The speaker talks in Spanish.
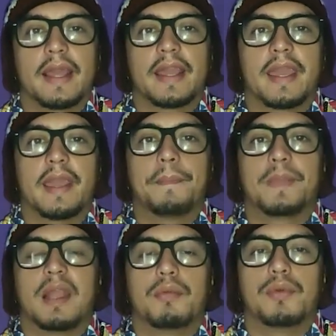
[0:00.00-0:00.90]
que
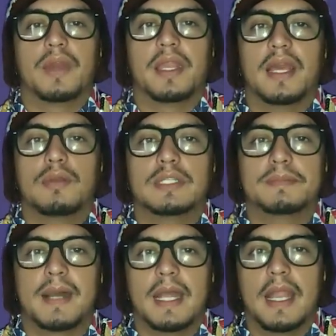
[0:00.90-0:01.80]
la brujería no
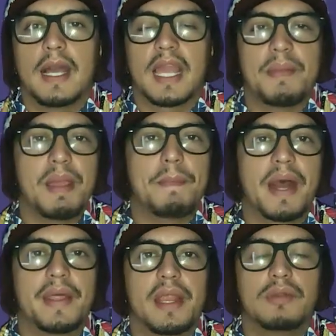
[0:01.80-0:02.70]
es mala, que mi
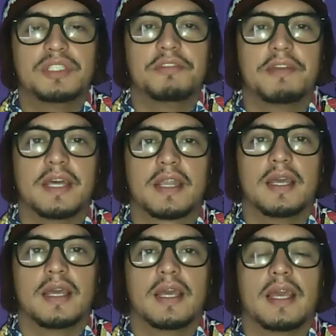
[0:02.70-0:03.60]
padre Lucifer
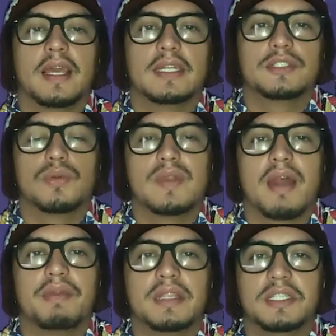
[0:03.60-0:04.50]
es
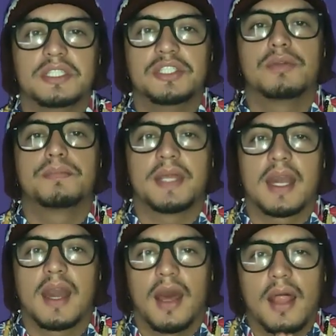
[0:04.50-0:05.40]
una bendición
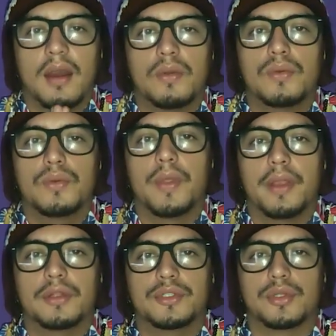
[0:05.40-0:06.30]
para cada uno
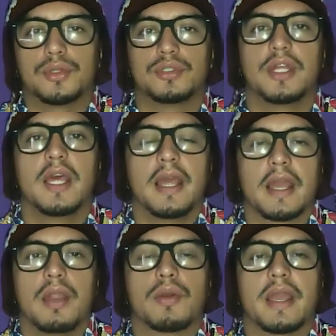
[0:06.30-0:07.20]
de nosotros,
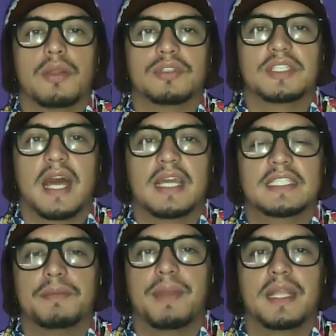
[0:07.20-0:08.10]
que lo que nos da
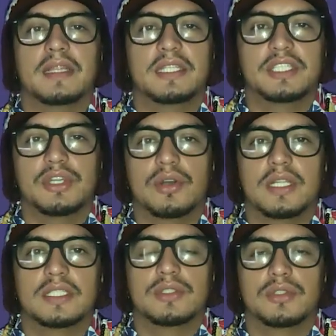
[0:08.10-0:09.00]
es
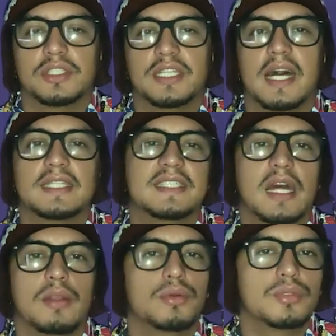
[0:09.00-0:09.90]
bendiciones, nos da
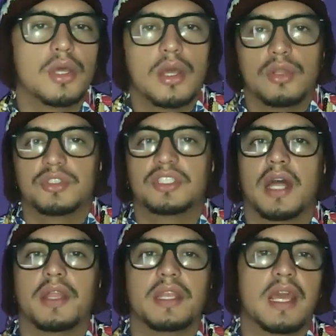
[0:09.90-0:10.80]
salud, nos
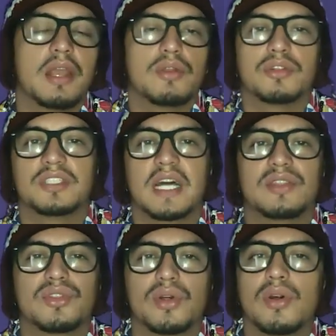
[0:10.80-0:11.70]
da dinero, nos
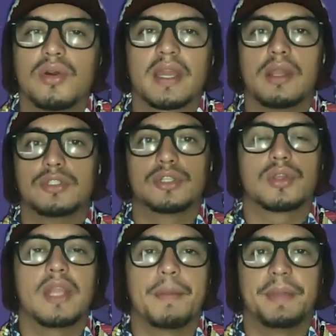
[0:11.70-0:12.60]
da todo lo que
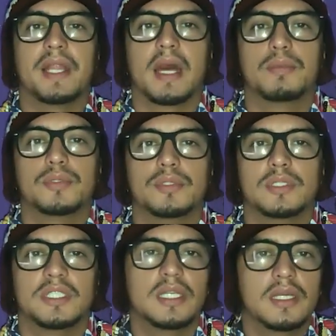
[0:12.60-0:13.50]
nosotros le pidamos,
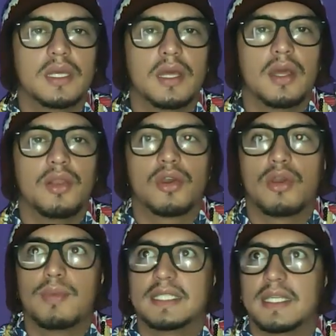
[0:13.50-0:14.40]
¿sí? No
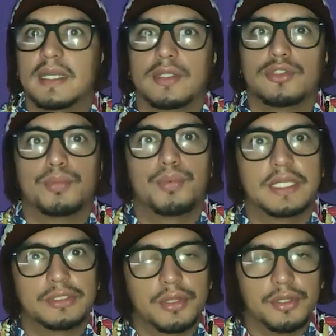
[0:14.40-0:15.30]
como ese
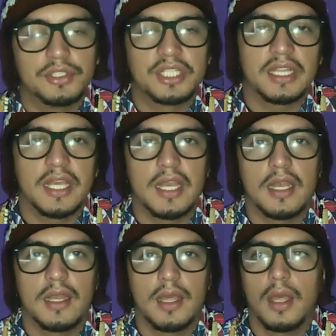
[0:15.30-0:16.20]
supuesto Dios que
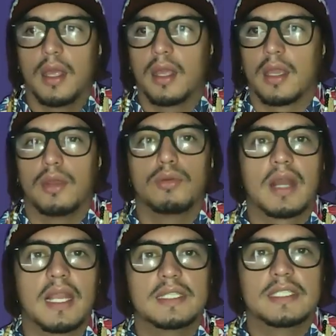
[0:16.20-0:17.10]
tienen, que
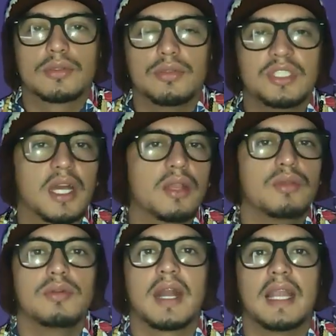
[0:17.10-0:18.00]
nunca les escucha,
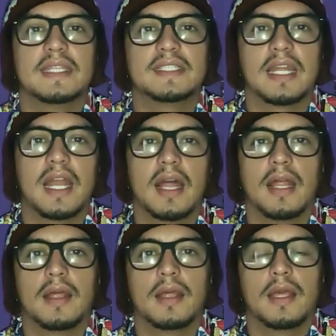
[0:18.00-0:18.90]
nunca les da
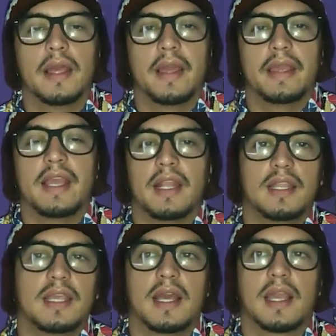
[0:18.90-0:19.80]
nada, y
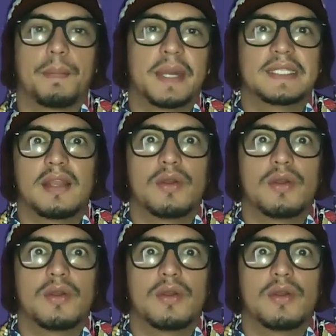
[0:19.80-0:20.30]
el día que pasa